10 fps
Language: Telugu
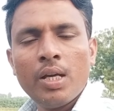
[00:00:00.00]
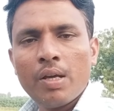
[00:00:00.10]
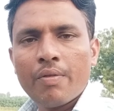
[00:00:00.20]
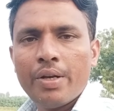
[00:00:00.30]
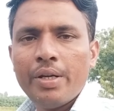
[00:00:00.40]

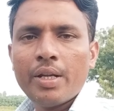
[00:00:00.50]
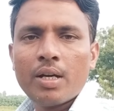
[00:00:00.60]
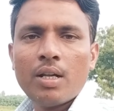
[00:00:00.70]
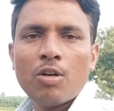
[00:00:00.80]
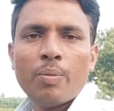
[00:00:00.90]
ఇవన్నీ
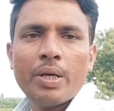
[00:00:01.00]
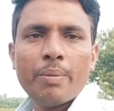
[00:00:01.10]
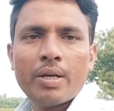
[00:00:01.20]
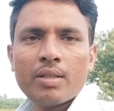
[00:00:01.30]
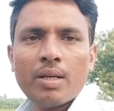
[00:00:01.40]
రకాలుగా
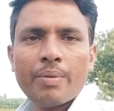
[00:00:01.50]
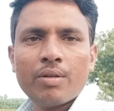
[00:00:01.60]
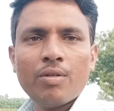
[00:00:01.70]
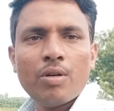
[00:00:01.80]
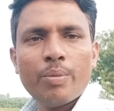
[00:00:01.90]
ఉపయోగపడతాయి మనకు
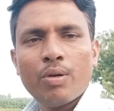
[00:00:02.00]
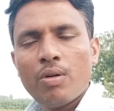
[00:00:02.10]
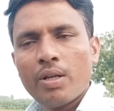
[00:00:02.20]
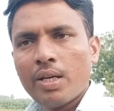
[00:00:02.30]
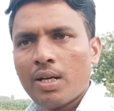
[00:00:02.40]

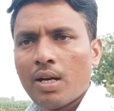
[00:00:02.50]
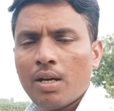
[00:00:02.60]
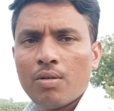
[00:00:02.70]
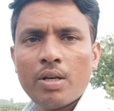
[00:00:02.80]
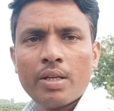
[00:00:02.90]
కొమ్మకులుడికి
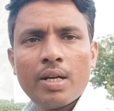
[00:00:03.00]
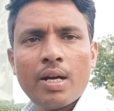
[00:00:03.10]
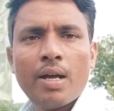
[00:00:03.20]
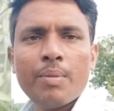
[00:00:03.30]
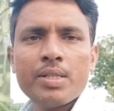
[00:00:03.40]
కాయకులుడికి
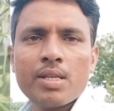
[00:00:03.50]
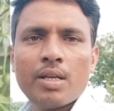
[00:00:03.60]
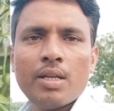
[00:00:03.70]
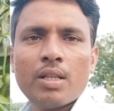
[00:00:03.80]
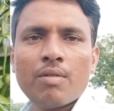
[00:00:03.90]

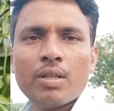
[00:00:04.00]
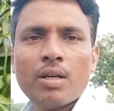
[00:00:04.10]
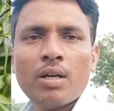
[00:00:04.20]
కాయమచ్చకి తర్వాత